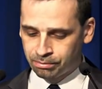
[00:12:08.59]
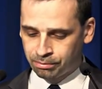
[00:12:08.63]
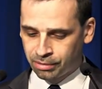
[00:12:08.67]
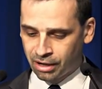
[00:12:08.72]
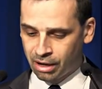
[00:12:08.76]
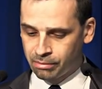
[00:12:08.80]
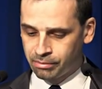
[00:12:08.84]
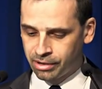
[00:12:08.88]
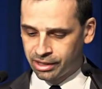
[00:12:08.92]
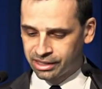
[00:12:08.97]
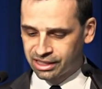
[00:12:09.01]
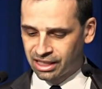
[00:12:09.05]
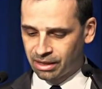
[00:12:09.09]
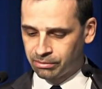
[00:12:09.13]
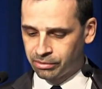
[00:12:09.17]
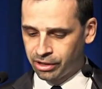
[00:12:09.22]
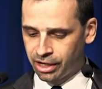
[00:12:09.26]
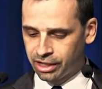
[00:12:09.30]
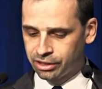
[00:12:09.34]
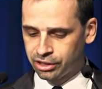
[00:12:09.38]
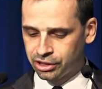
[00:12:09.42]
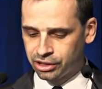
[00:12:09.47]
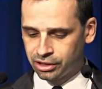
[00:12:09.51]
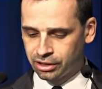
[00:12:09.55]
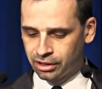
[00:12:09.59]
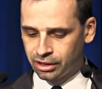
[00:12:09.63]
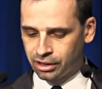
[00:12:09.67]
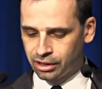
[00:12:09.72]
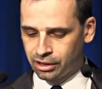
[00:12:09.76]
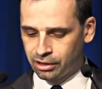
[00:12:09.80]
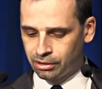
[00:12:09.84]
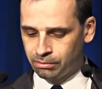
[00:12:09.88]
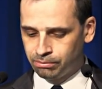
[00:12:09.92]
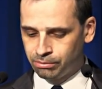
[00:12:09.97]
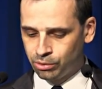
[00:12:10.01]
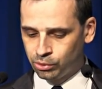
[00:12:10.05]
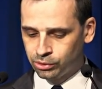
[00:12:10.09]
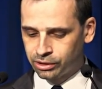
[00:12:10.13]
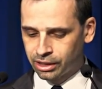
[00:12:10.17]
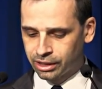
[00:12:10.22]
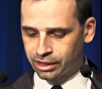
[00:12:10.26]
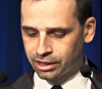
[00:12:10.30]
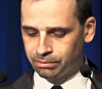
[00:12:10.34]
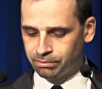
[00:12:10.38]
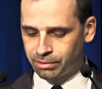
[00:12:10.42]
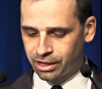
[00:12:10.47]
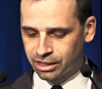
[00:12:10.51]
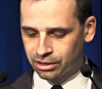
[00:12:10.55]
pamiętam, kiedyś był
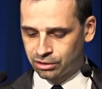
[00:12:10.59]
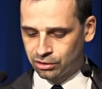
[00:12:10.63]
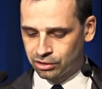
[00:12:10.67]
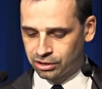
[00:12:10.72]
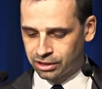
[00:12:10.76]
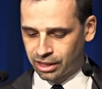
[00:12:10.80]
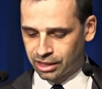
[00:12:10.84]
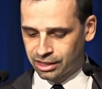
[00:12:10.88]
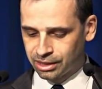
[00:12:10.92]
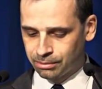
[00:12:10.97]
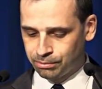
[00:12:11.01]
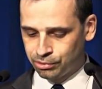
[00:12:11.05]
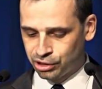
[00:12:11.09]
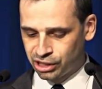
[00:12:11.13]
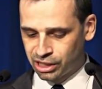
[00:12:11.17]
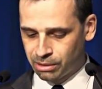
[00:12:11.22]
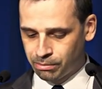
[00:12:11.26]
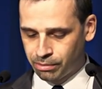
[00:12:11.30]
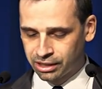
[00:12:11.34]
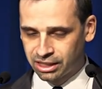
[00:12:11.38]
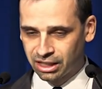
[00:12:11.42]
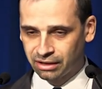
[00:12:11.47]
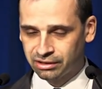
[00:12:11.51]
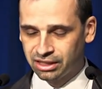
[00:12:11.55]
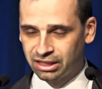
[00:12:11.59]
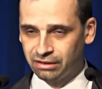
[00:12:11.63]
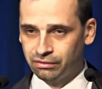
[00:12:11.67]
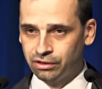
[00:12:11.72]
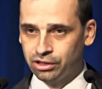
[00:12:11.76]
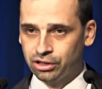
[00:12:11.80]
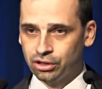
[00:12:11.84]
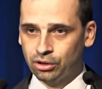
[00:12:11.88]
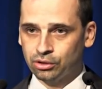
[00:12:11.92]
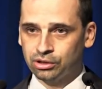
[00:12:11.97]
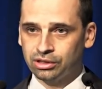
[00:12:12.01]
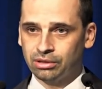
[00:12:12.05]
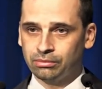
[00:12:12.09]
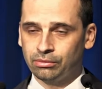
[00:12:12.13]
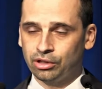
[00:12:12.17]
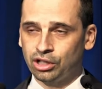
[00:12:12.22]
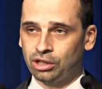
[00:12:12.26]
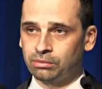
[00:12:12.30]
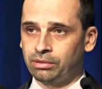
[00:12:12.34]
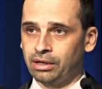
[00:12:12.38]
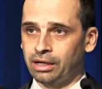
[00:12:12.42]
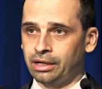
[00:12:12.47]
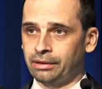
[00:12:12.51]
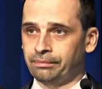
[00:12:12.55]
taki bardzo znany przypadek w 93
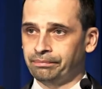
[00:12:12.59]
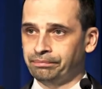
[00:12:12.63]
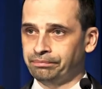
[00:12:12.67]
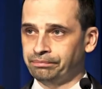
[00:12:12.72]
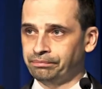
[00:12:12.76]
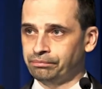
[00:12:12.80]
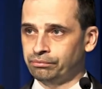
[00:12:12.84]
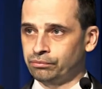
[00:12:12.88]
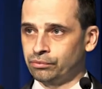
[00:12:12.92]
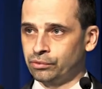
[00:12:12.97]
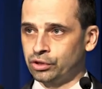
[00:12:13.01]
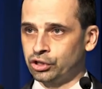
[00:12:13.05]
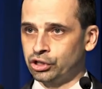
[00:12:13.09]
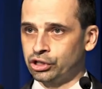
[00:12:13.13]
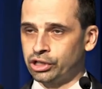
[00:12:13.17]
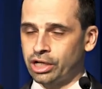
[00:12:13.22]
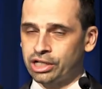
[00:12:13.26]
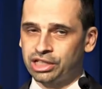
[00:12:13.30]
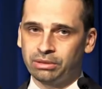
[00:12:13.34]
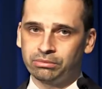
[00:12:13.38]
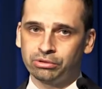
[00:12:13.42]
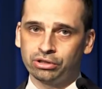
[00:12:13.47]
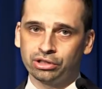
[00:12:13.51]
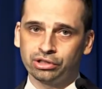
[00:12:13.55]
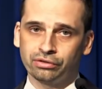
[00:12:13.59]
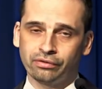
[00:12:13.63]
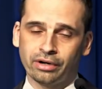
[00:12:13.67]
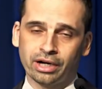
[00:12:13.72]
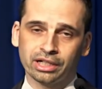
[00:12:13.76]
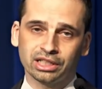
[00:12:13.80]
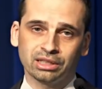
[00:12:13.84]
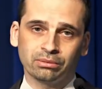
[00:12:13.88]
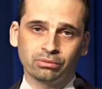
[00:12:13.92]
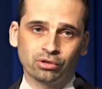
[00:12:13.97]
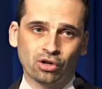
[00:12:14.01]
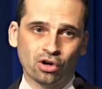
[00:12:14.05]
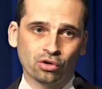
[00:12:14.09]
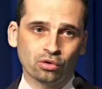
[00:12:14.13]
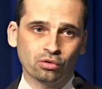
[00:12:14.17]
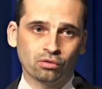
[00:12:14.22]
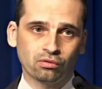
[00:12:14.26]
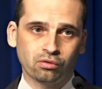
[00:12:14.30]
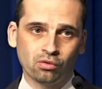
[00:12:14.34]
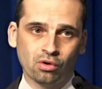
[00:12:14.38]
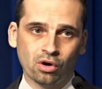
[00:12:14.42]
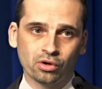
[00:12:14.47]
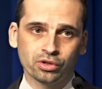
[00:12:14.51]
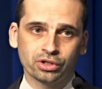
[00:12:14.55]
chyba trzecim czy czwartym roku
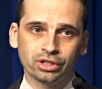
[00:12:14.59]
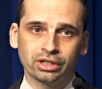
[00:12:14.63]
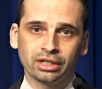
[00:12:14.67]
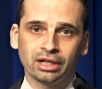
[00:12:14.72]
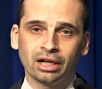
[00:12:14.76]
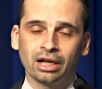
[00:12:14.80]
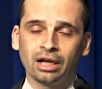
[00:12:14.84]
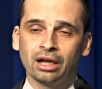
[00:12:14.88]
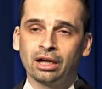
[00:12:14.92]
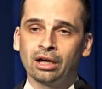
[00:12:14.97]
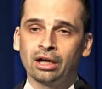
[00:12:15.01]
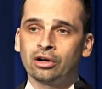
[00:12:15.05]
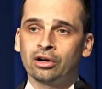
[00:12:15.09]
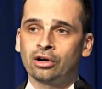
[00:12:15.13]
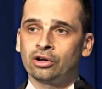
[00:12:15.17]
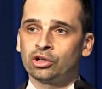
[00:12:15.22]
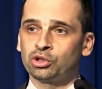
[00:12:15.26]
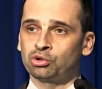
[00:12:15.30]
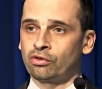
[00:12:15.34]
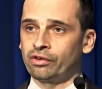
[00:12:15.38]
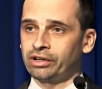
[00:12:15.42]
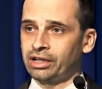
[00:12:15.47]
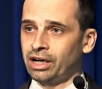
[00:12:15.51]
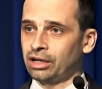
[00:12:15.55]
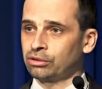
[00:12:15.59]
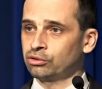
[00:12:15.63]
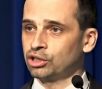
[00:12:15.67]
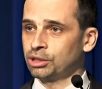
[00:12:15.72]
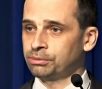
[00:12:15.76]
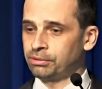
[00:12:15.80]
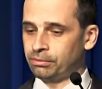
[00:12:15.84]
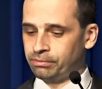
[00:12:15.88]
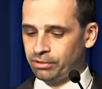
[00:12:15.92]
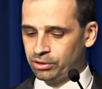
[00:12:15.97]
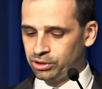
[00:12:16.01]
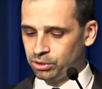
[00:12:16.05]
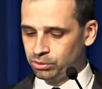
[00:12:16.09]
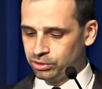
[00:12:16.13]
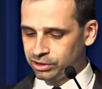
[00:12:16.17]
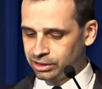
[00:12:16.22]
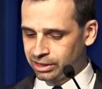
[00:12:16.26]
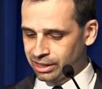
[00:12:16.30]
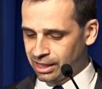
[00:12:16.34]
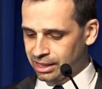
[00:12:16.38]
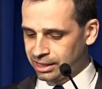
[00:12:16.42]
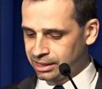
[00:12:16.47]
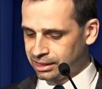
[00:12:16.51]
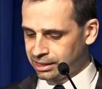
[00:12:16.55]
w Łodzi człowieka, który popełnił
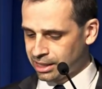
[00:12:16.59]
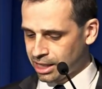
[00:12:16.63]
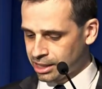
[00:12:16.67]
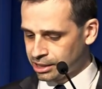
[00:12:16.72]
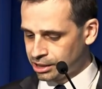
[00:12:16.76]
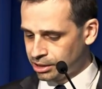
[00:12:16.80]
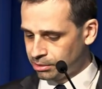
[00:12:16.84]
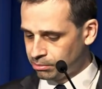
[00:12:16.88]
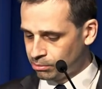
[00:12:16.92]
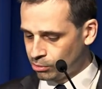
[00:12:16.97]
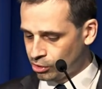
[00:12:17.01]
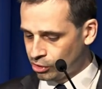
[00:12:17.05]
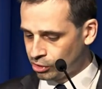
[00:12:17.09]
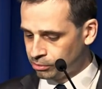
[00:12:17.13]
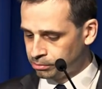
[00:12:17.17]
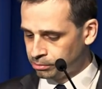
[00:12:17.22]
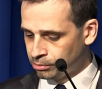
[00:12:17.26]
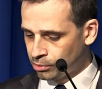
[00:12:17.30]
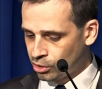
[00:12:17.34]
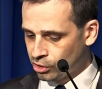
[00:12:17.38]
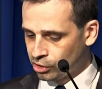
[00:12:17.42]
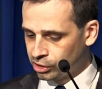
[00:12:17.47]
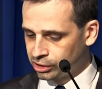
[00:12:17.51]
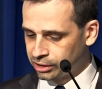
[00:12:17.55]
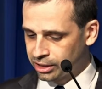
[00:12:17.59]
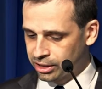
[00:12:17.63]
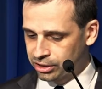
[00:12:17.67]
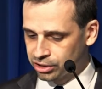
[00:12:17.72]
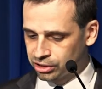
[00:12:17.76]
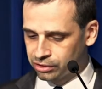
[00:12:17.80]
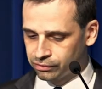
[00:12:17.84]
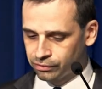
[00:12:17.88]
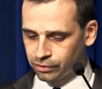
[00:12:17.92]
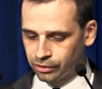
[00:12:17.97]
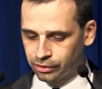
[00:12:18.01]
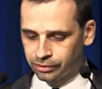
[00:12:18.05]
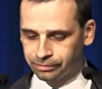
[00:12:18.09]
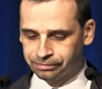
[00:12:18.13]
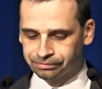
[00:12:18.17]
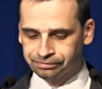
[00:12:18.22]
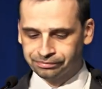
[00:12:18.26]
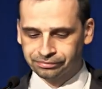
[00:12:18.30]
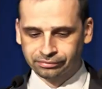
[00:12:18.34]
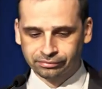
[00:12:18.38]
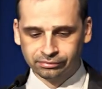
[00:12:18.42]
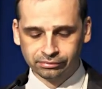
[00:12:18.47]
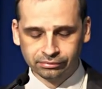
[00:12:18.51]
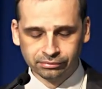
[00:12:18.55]
straszne morderstwo
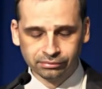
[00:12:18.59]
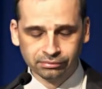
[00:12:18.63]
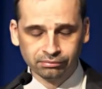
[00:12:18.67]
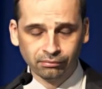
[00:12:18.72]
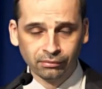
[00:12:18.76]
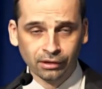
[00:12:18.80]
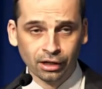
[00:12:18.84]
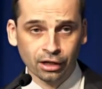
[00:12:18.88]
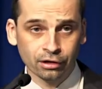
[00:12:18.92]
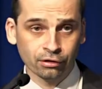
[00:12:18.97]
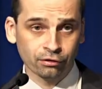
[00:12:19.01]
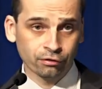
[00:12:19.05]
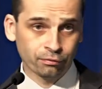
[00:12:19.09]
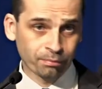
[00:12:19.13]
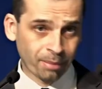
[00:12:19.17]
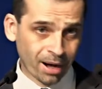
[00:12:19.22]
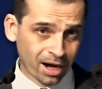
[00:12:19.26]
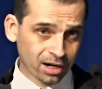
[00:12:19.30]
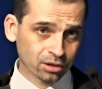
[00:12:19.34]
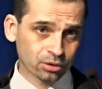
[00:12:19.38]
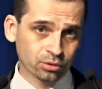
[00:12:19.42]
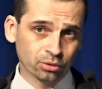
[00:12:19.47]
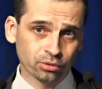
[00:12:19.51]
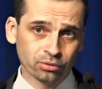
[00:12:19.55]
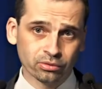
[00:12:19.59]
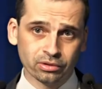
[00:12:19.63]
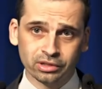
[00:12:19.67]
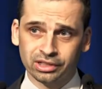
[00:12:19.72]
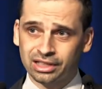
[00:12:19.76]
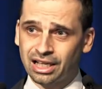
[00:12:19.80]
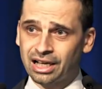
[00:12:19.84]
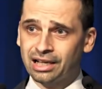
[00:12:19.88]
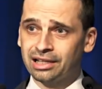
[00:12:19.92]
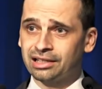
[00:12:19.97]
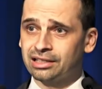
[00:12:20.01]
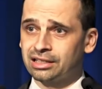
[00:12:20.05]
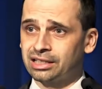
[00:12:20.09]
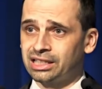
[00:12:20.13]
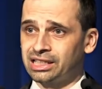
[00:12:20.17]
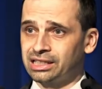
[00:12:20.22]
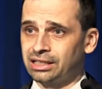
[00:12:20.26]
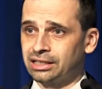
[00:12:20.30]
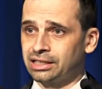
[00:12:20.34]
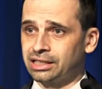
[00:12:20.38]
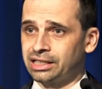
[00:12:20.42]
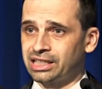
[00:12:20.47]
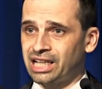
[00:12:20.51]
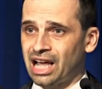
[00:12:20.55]
w parku za, z,
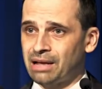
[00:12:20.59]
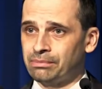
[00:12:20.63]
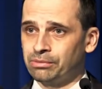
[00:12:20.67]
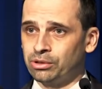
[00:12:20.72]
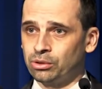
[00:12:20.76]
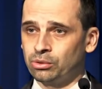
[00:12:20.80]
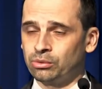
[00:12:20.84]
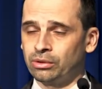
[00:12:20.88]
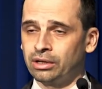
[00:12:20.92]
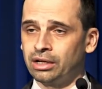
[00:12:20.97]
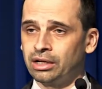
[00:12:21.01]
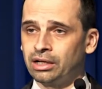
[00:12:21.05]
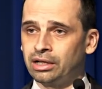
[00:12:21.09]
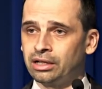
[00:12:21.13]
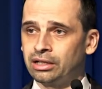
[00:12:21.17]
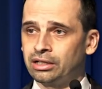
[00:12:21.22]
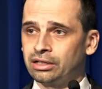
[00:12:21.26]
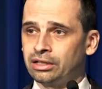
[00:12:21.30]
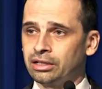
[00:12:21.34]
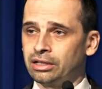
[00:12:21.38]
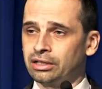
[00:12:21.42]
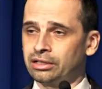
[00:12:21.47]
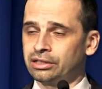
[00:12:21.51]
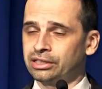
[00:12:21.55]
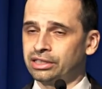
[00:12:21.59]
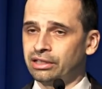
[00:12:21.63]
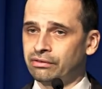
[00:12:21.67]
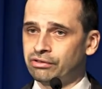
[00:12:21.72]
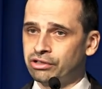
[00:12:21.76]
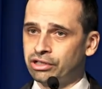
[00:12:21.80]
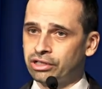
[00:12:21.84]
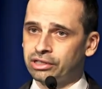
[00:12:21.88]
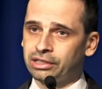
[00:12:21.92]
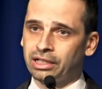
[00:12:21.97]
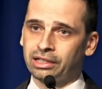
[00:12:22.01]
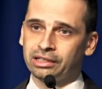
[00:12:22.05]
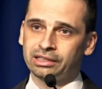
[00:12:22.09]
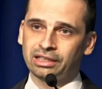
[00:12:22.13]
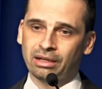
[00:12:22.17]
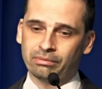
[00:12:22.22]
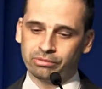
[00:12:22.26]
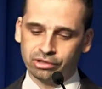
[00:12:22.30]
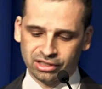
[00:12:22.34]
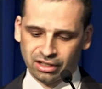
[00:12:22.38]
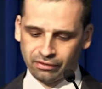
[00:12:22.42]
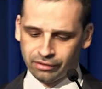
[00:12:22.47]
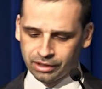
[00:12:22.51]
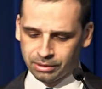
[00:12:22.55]
zabił e, dziewczynę tam,
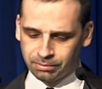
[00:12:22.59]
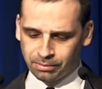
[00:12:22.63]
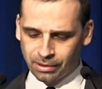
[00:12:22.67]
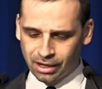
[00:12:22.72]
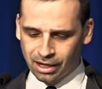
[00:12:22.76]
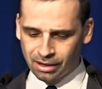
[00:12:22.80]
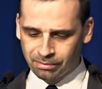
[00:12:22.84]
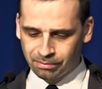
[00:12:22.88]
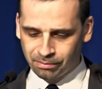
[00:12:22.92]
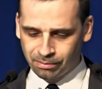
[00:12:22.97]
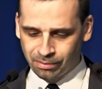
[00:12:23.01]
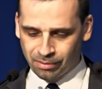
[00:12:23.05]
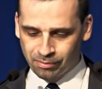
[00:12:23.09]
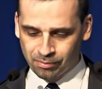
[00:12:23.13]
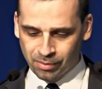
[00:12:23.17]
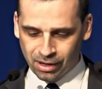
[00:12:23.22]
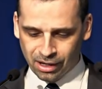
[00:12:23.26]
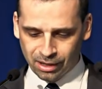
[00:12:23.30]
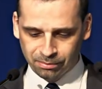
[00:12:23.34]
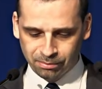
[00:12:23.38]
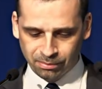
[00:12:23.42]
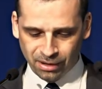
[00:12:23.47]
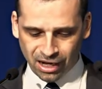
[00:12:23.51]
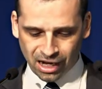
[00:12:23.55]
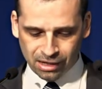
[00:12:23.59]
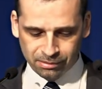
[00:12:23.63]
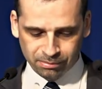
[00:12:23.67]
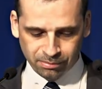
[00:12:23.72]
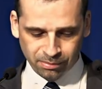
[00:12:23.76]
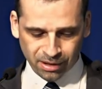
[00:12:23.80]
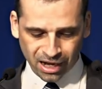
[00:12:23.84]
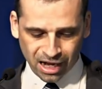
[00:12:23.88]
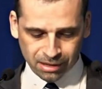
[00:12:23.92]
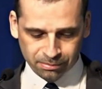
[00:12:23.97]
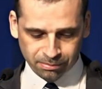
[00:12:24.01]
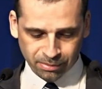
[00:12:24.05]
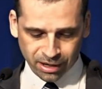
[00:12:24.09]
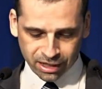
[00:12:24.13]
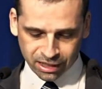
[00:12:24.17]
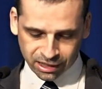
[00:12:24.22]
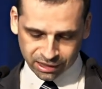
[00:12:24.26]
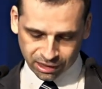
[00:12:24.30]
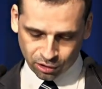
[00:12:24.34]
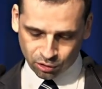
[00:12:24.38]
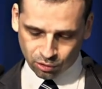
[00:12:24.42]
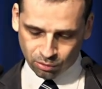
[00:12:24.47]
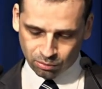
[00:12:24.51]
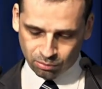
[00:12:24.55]
czy nawet pa, pa, pa, pa, parę
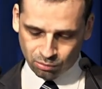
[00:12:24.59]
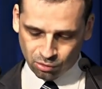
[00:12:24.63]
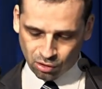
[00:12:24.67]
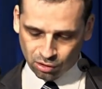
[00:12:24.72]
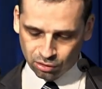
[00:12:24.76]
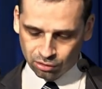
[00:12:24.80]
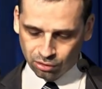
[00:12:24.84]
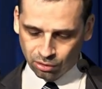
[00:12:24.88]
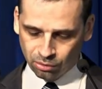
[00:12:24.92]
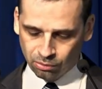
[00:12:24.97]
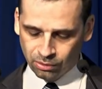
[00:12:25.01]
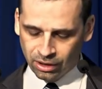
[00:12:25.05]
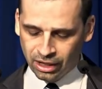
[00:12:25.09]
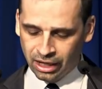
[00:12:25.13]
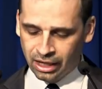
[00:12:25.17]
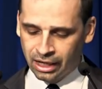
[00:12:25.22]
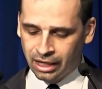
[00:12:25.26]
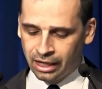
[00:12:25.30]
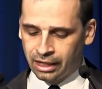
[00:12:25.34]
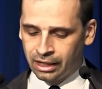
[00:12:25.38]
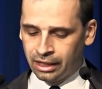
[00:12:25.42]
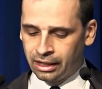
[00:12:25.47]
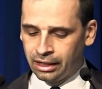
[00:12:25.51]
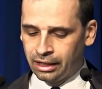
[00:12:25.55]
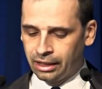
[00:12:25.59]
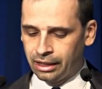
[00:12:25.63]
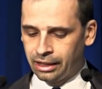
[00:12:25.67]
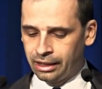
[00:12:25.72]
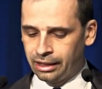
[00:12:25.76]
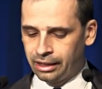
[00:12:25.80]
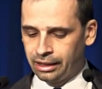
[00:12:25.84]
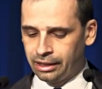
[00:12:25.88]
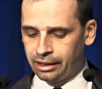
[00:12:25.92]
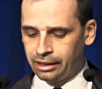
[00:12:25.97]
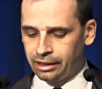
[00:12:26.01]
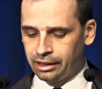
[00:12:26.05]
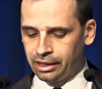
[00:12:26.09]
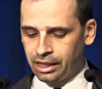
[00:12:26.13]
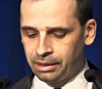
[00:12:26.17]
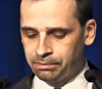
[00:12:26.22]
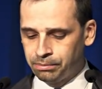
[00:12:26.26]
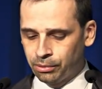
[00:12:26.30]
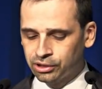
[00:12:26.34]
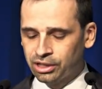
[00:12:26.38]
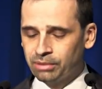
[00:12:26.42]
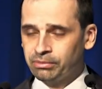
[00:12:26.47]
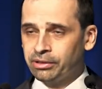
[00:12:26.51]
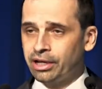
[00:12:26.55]
taką młodą. E, I
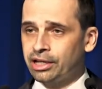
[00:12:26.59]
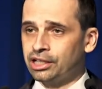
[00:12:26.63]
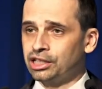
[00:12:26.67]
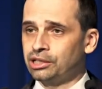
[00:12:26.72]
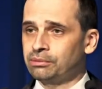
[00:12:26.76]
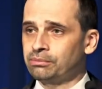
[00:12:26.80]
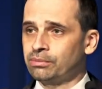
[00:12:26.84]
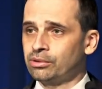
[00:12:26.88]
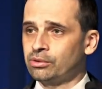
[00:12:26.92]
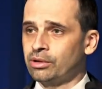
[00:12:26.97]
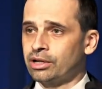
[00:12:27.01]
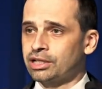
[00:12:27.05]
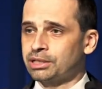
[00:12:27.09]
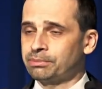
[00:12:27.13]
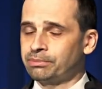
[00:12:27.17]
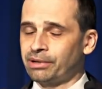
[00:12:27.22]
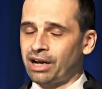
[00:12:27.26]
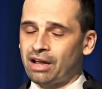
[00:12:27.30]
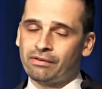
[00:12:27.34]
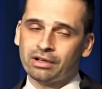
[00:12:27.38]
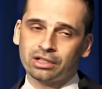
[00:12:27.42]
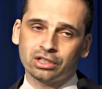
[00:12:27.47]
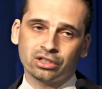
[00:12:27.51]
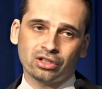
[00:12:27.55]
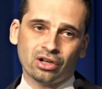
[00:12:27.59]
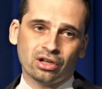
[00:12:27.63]
potem, kiedy była sprawa